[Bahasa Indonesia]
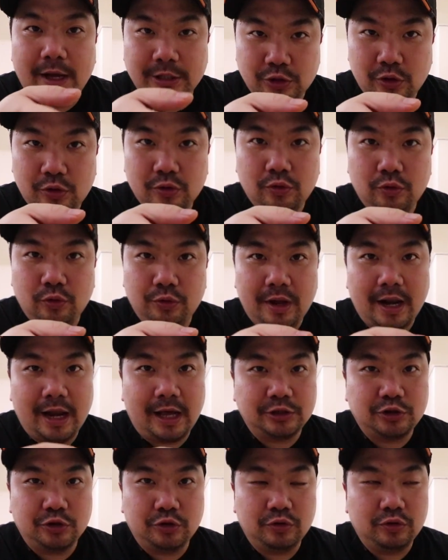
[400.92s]
besok udah
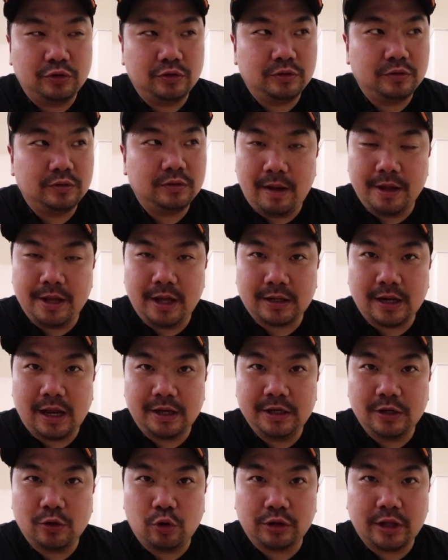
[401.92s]
langsung banyak
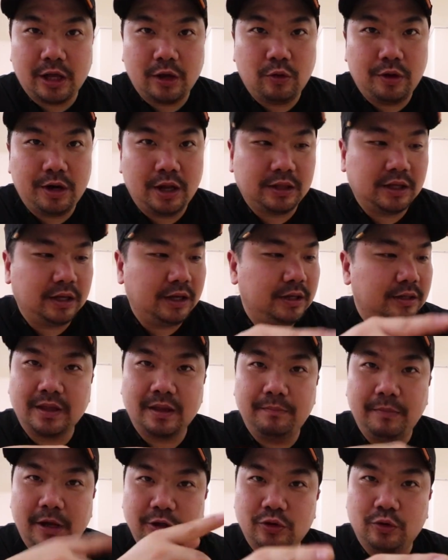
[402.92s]
lagi kota yang gue datengin
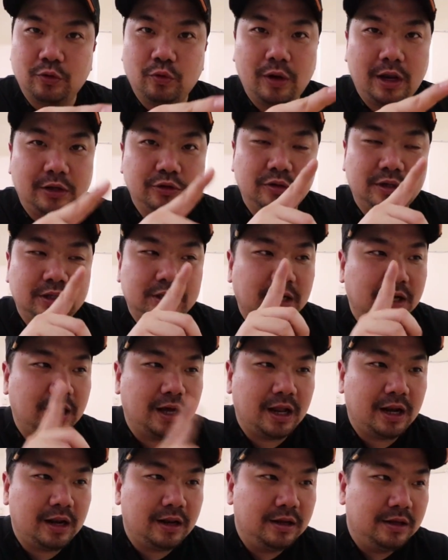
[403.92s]
besok gue langsung ke
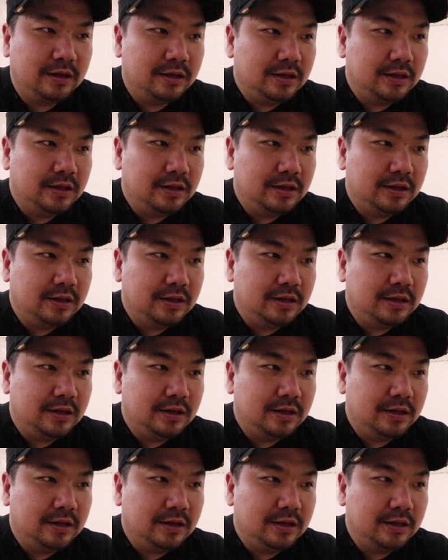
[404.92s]
Tegal